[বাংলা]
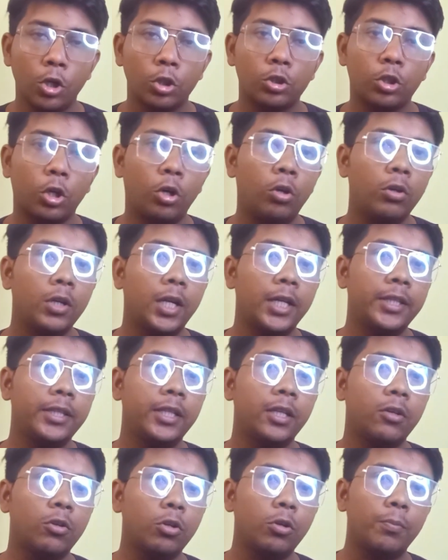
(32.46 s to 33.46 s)
তখনকার
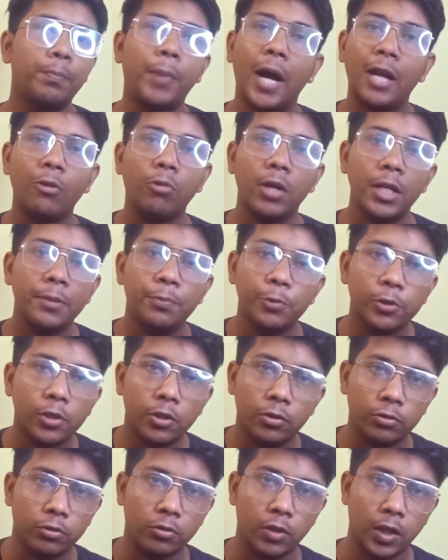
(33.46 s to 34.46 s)
দিনে কোনো বারোয়ারি পুজো
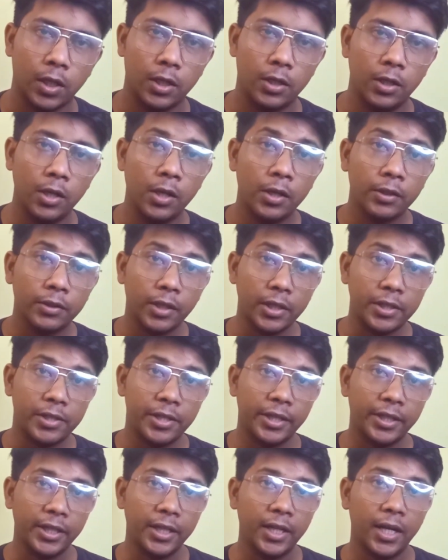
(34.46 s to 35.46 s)
হতো না তাই
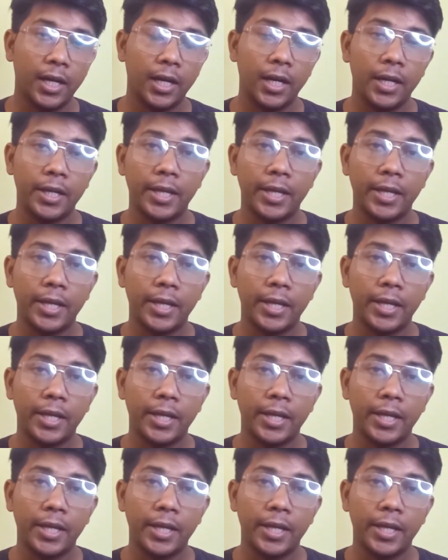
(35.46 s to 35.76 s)
সেটারা